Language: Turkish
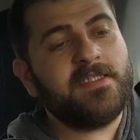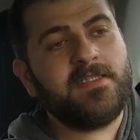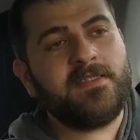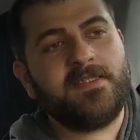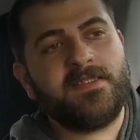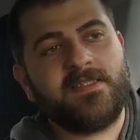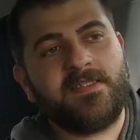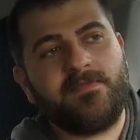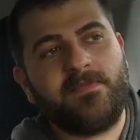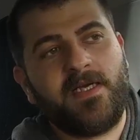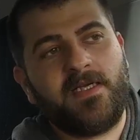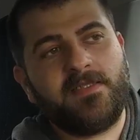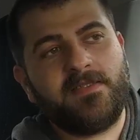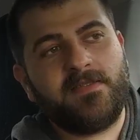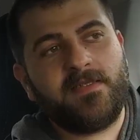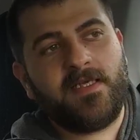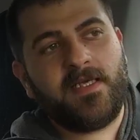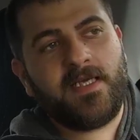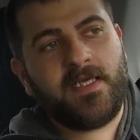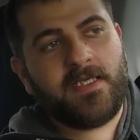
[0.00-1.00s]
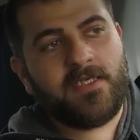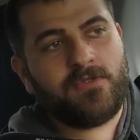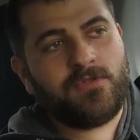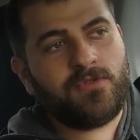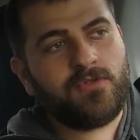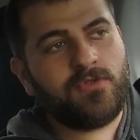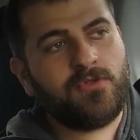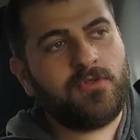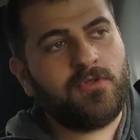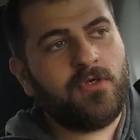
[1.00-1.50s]
Şimdi Smart
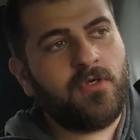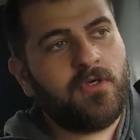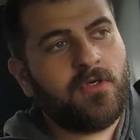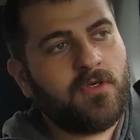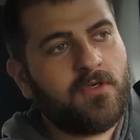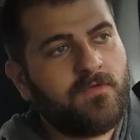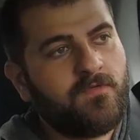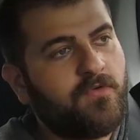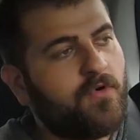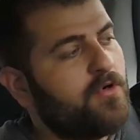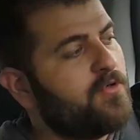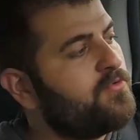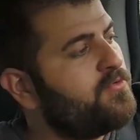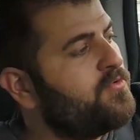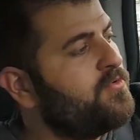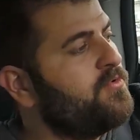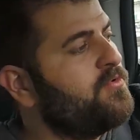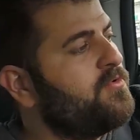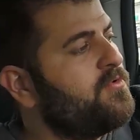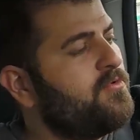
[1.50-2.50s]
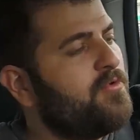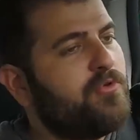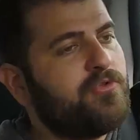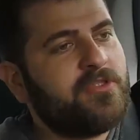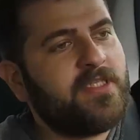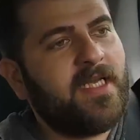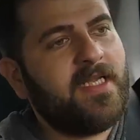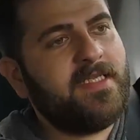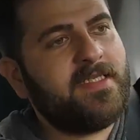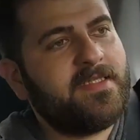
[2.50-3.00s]
EQ Fortune'un
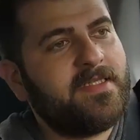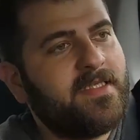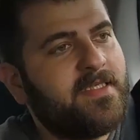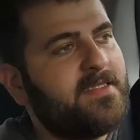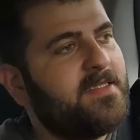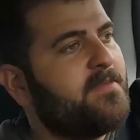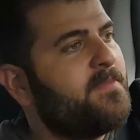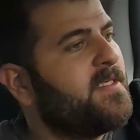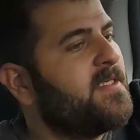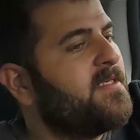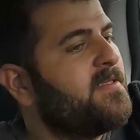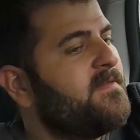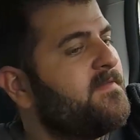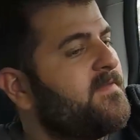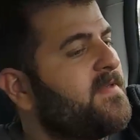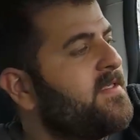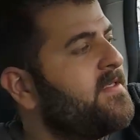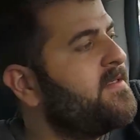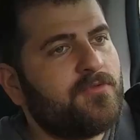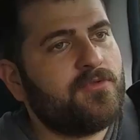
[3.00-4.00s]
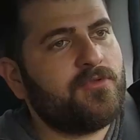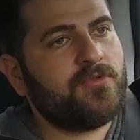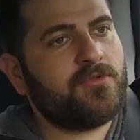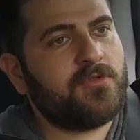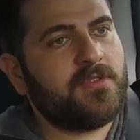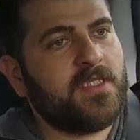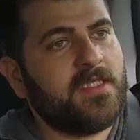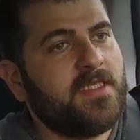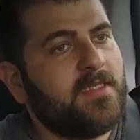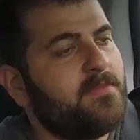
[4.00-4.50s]
özelliklerine bakalım ve
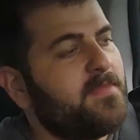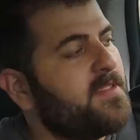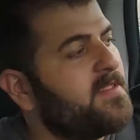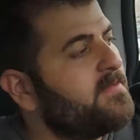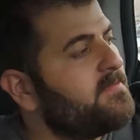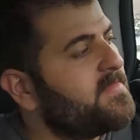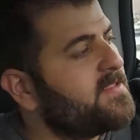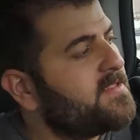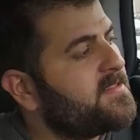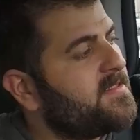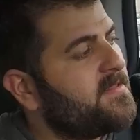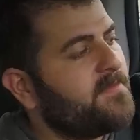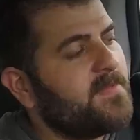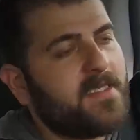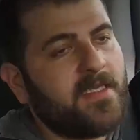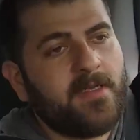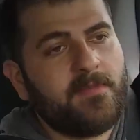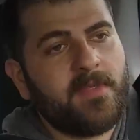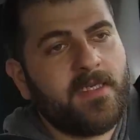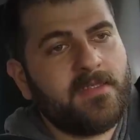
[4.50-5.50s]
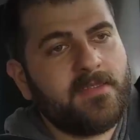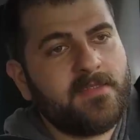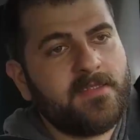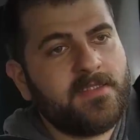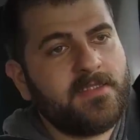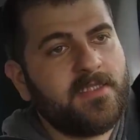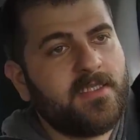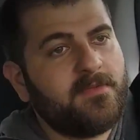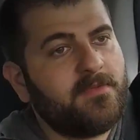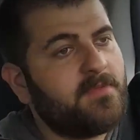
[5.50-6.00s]
sürüş deneyimlerimizle beraber
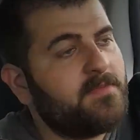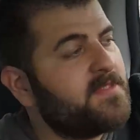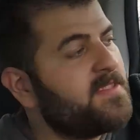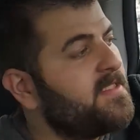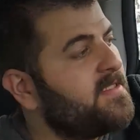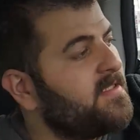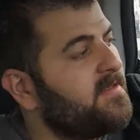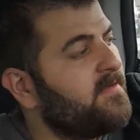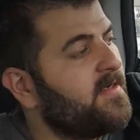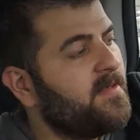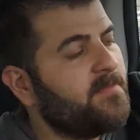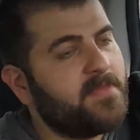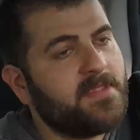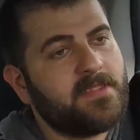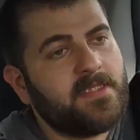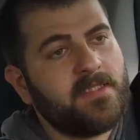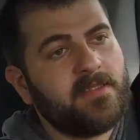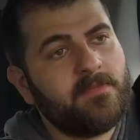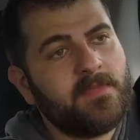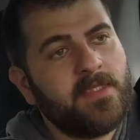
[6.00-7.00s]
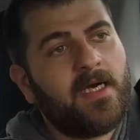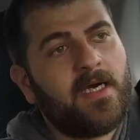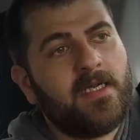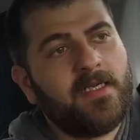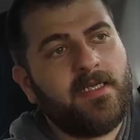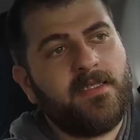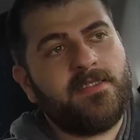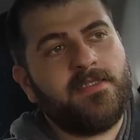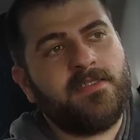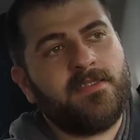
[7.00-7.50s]
incelememize devam edelim.
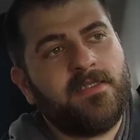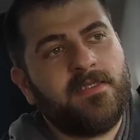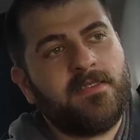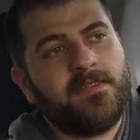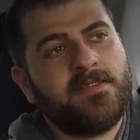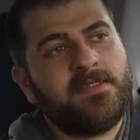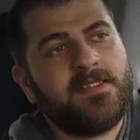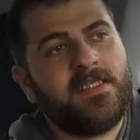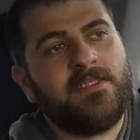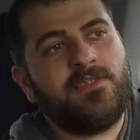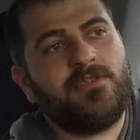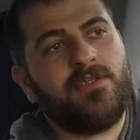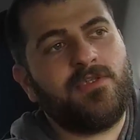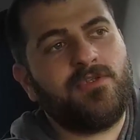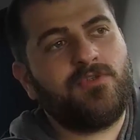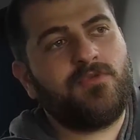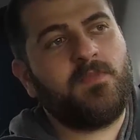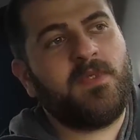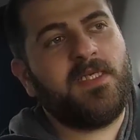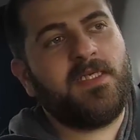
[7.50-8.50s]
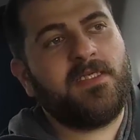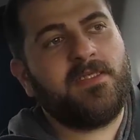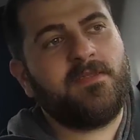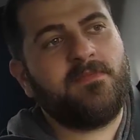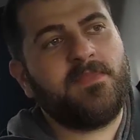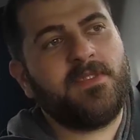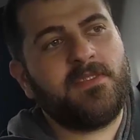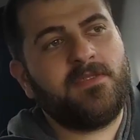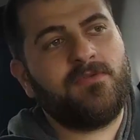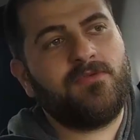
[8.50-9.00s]
Araç 83
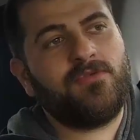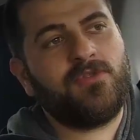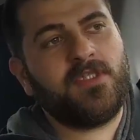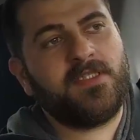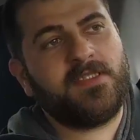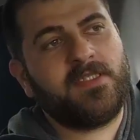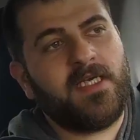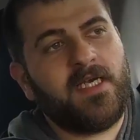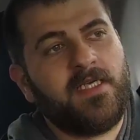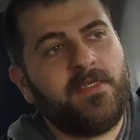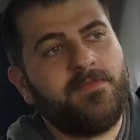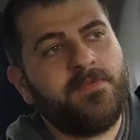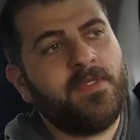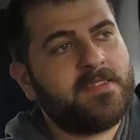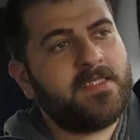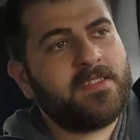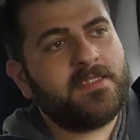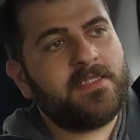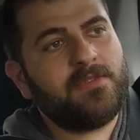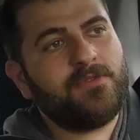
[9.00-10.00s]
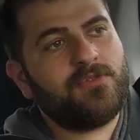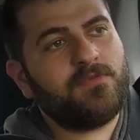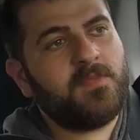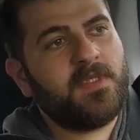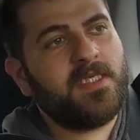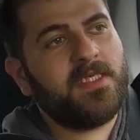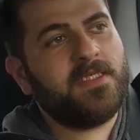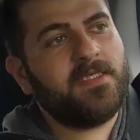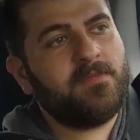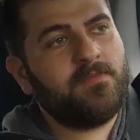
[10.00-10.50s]
beygir bir güce sahip. 83
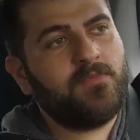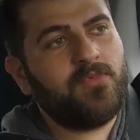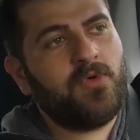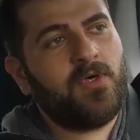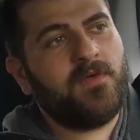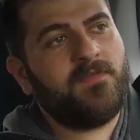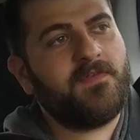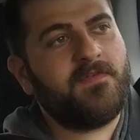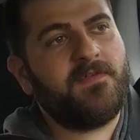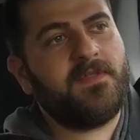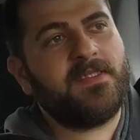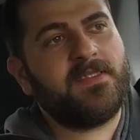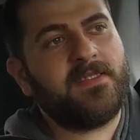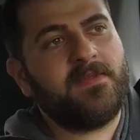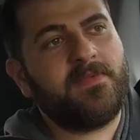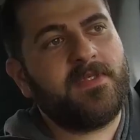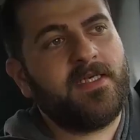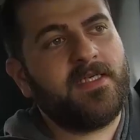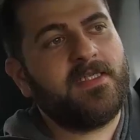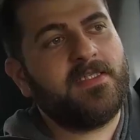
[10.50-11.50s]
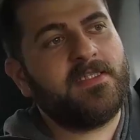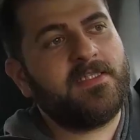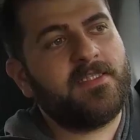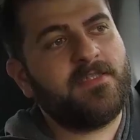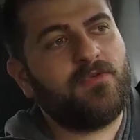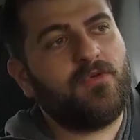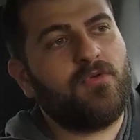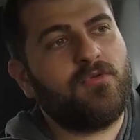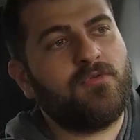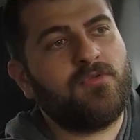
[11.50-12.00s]
beygir bu hafiflikte bir araç
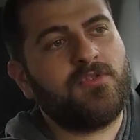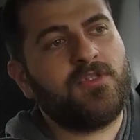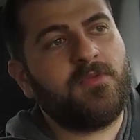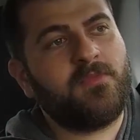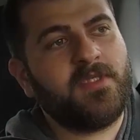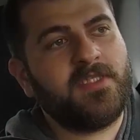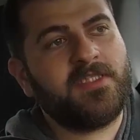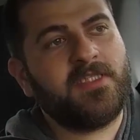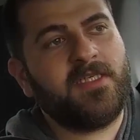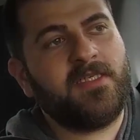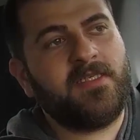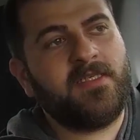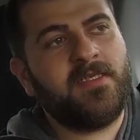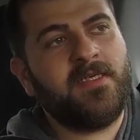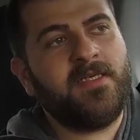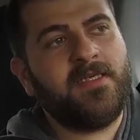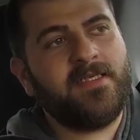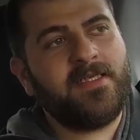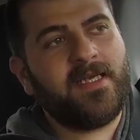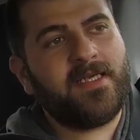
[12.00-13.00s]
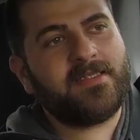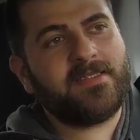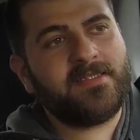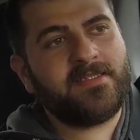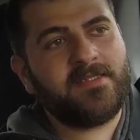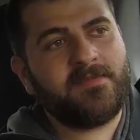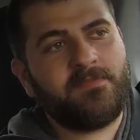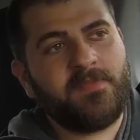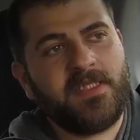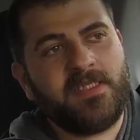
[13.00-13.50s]
için oldukça başarılı.
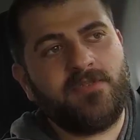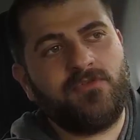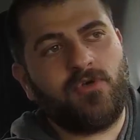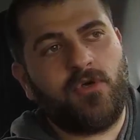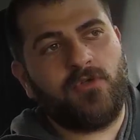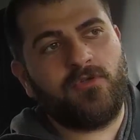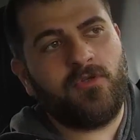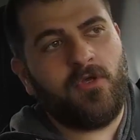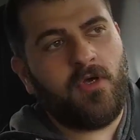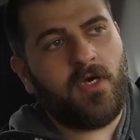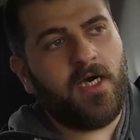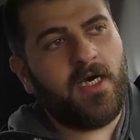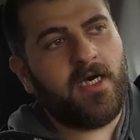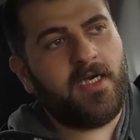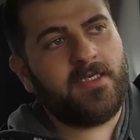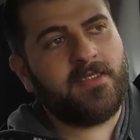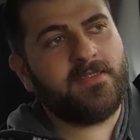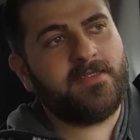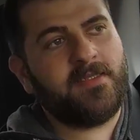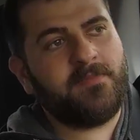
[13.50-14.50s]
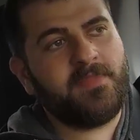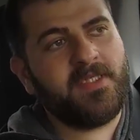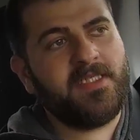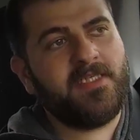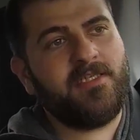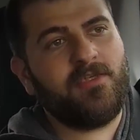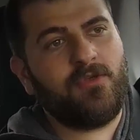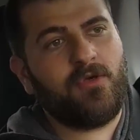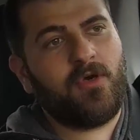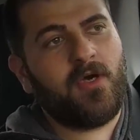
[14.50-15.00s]
Yaklaşık 1 ton ağırlığında, 1000
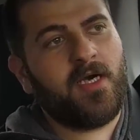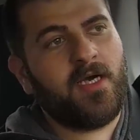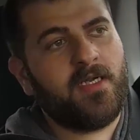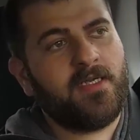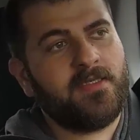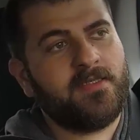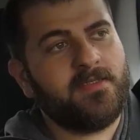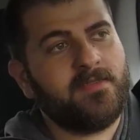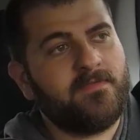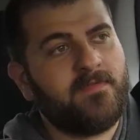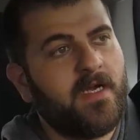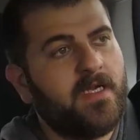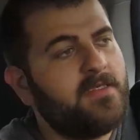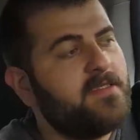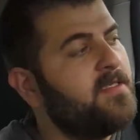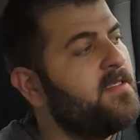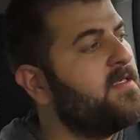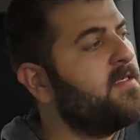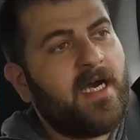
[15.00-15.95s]
kilo ağırlığı var.